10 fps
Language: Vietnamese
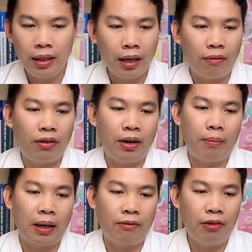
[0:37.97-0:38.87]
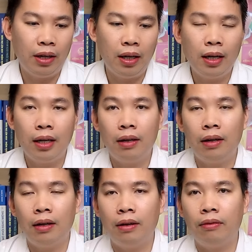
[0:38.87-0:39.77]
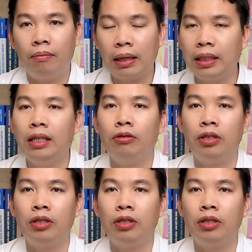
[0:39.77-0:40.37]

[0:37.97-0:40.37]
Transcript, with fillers: thứ nhất là về mặt phía bác sĩ điều